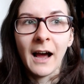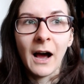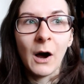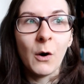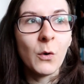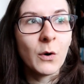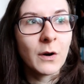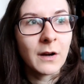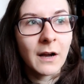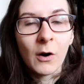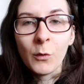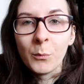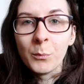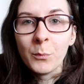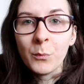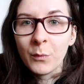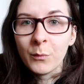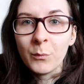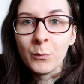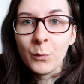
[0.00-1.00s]
auch
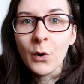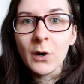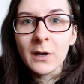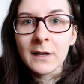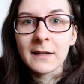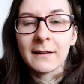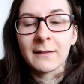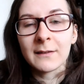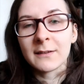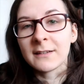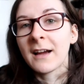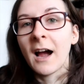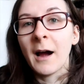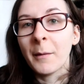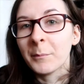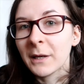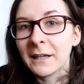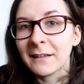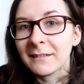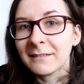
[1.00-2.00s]
kaum möglich. Also ich
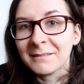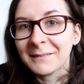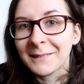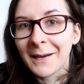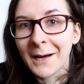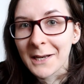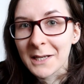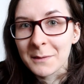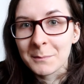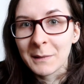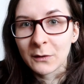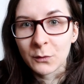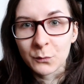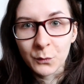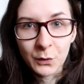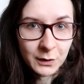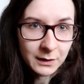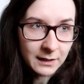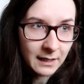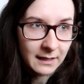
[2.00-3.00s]
kam dann gar nicht mehr
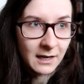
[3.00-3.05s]
zu Wort. Ne?